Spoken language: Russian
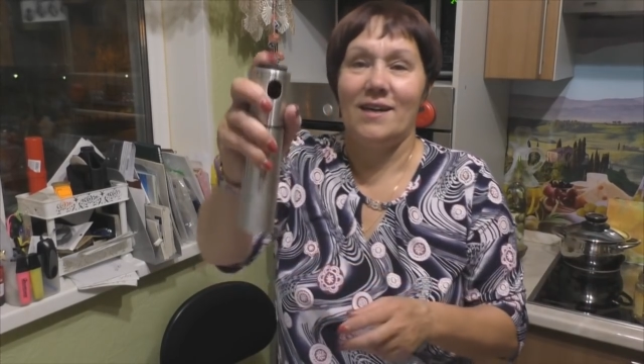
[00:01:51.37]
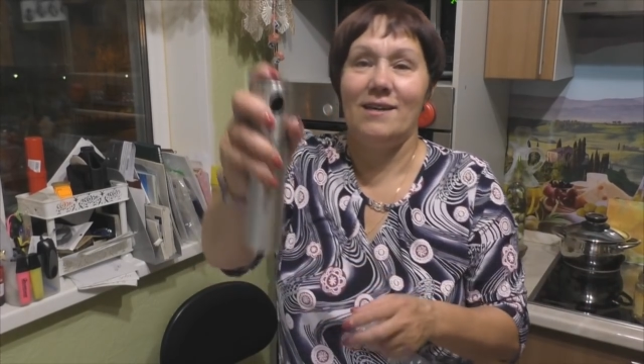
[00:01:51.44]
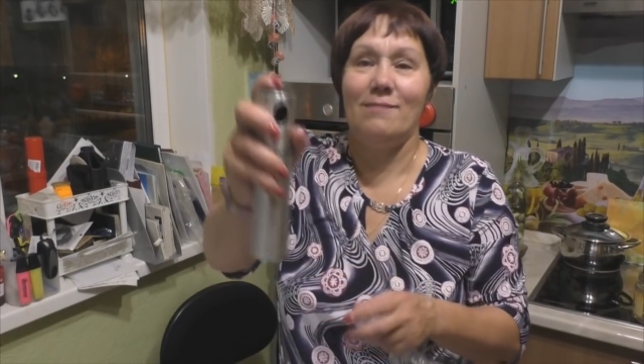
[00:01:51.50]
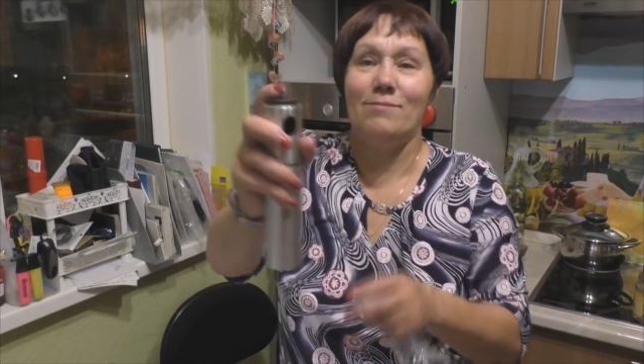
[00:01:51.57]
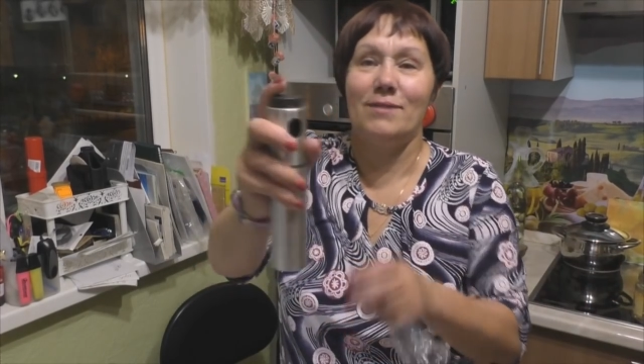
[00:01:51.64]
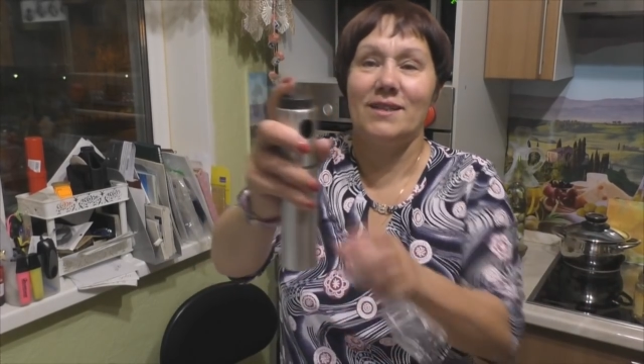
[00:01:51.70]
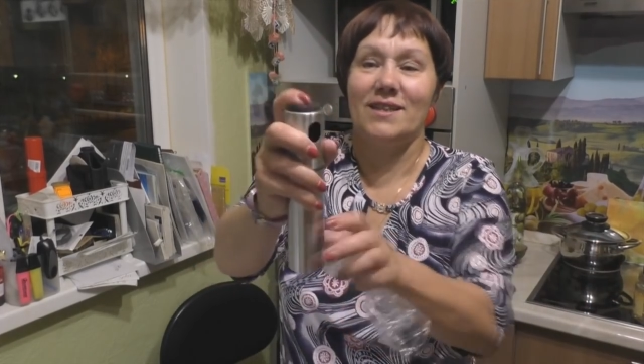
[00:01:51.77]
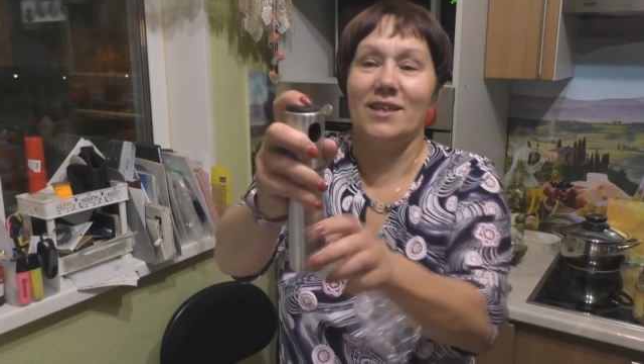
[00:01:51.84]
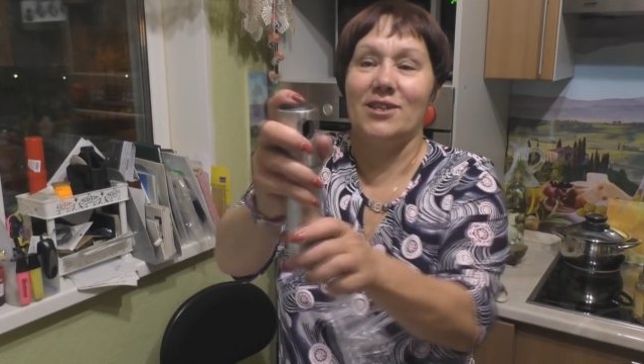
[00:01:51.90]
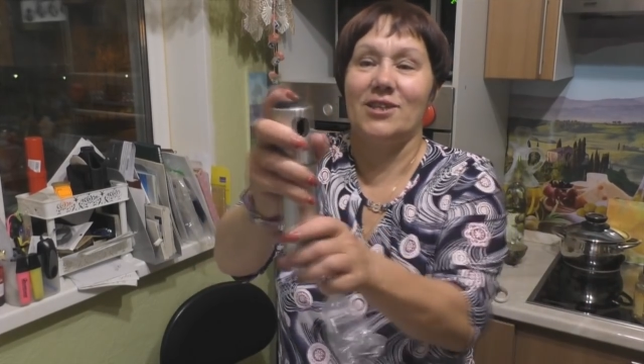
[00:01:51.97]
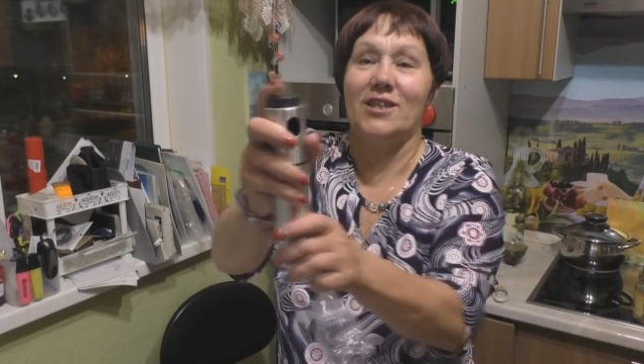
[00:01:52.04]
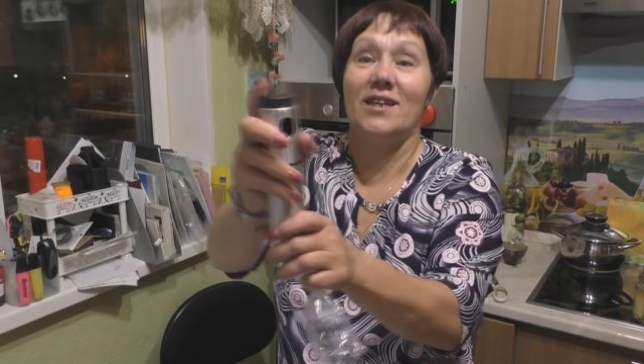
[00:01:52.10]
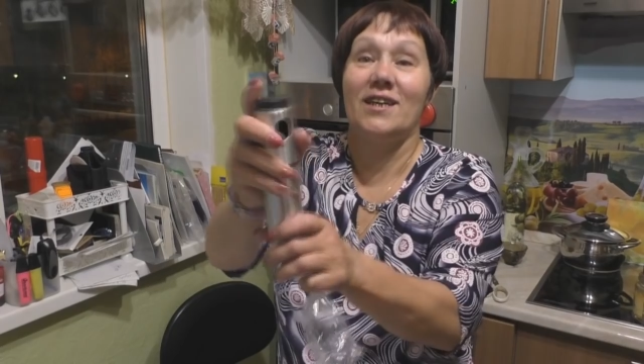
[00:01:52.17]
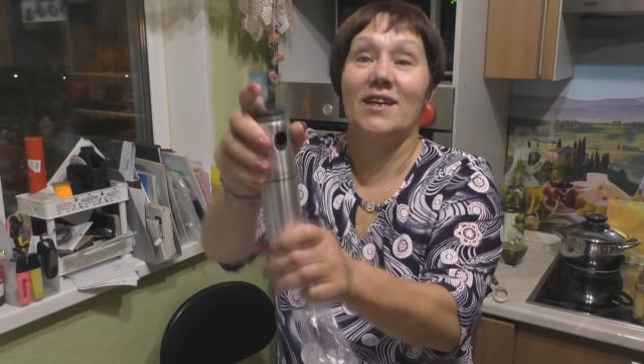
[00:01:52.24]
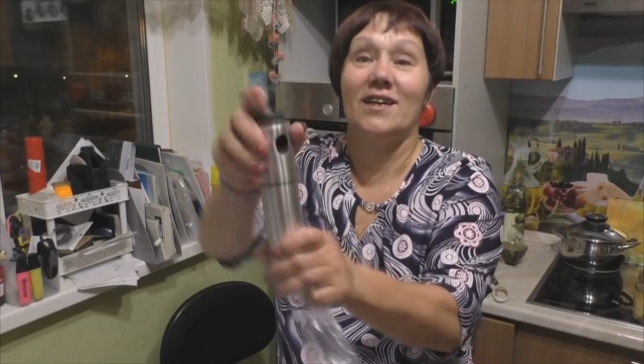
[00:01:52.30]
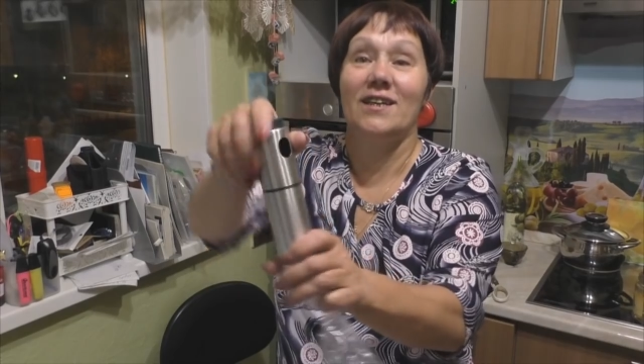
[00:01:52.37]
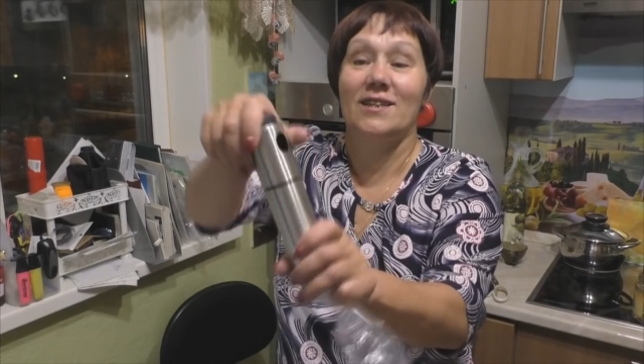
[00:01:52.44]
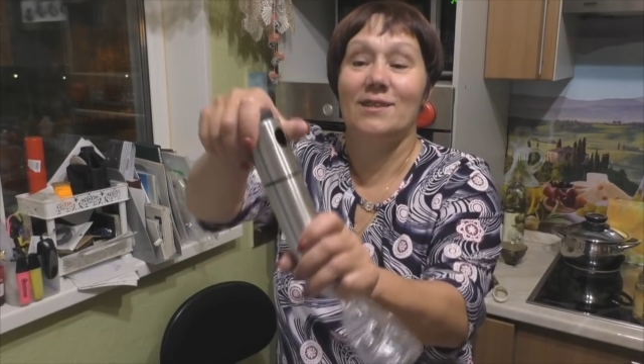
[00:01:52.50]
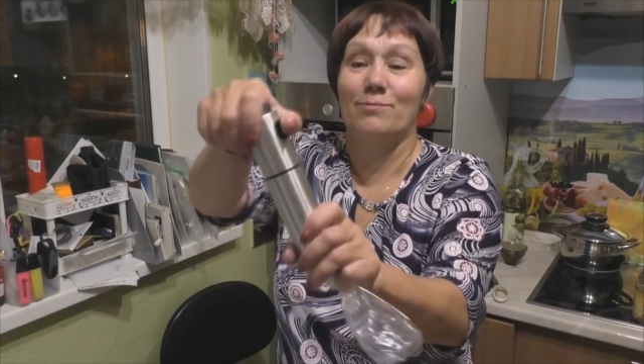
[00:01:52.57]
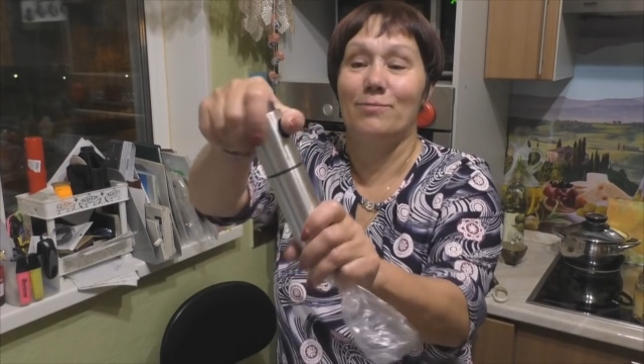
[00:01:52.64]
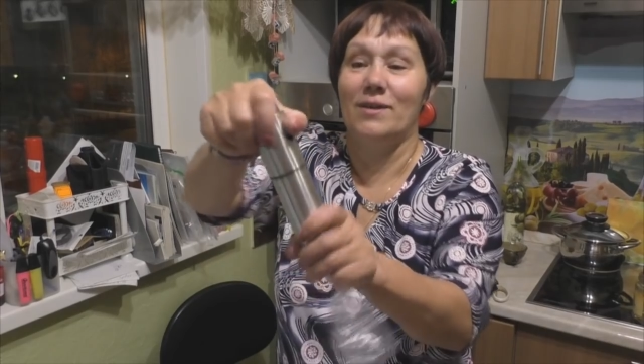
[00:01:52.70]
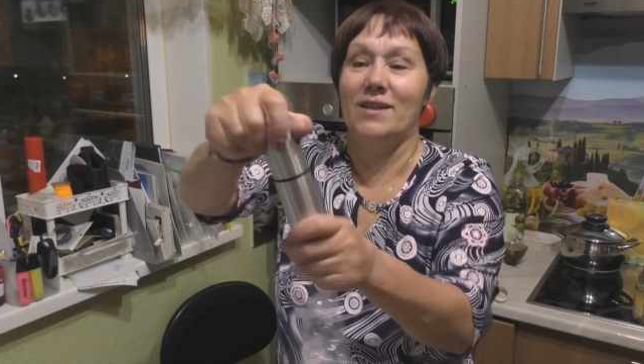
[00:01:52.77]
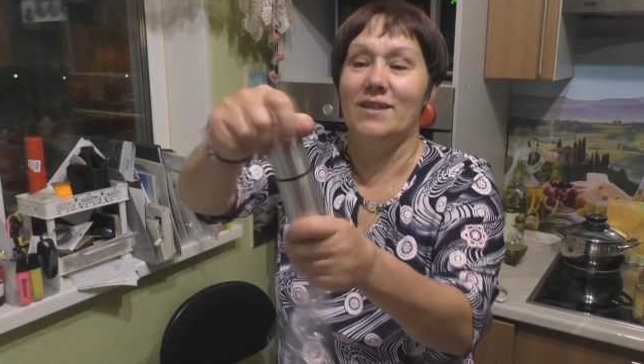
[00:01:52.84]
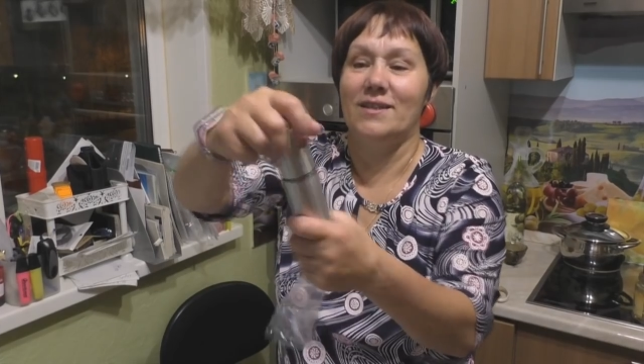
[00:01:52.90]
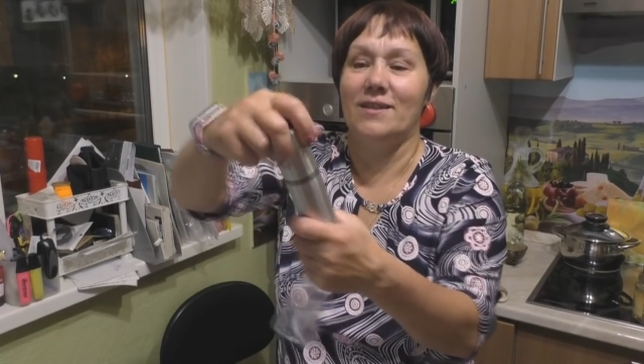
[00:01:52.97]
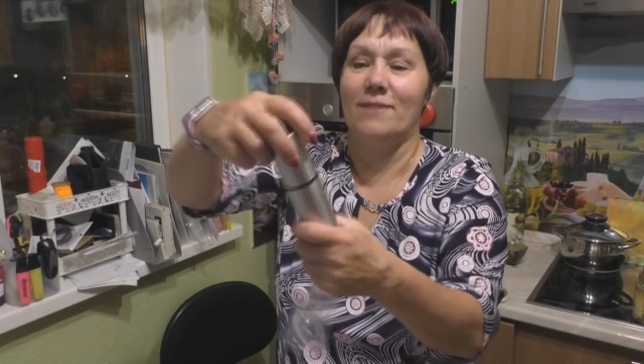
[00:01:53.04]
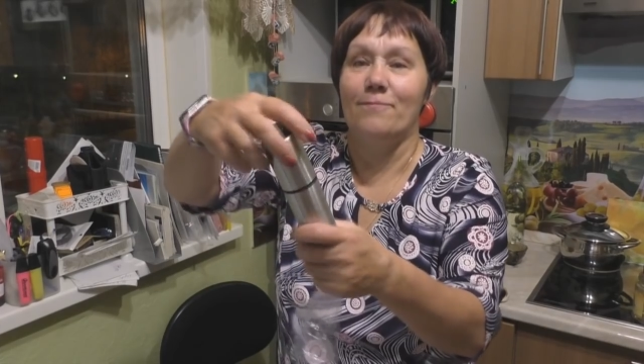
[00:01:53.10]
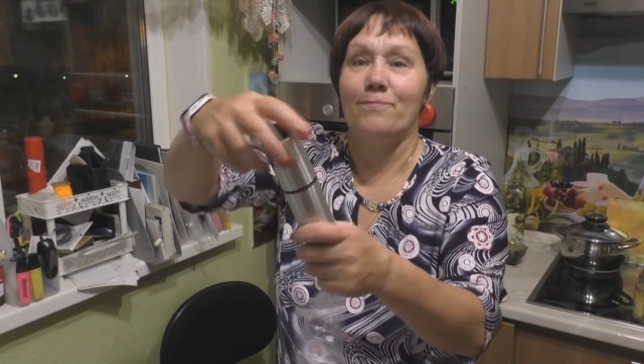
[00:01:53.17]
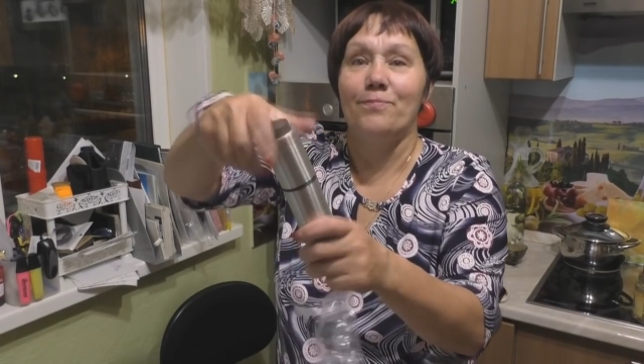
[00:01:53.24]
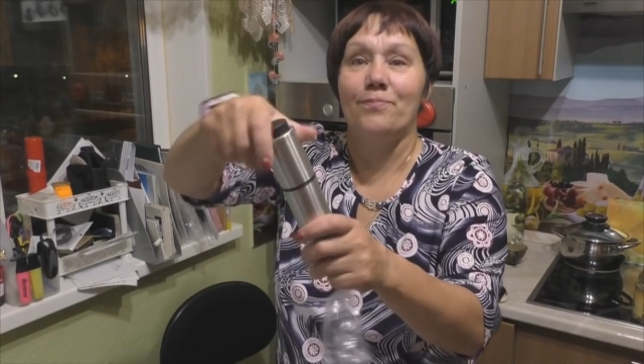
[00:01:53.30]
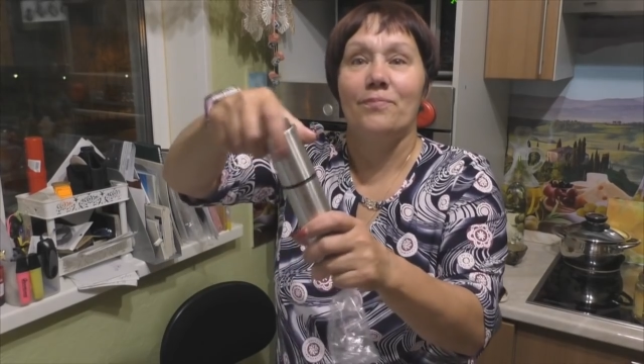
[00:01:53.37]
И брызгаешь. Это как распылитель.